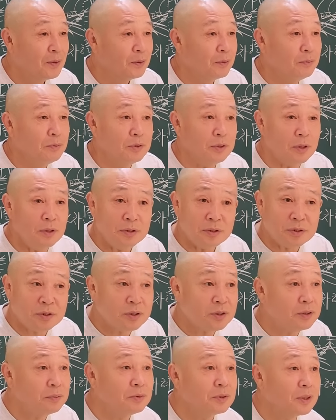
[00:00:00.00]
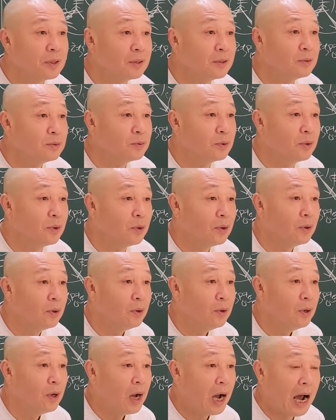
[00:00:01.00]
그럼 열심히 살겠죠.
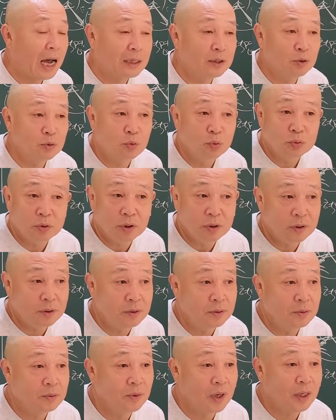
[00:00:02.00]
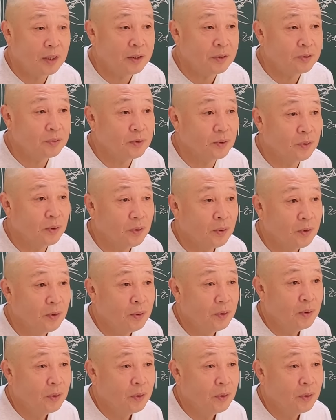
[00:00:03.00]
안 도태되려고 하겠죠.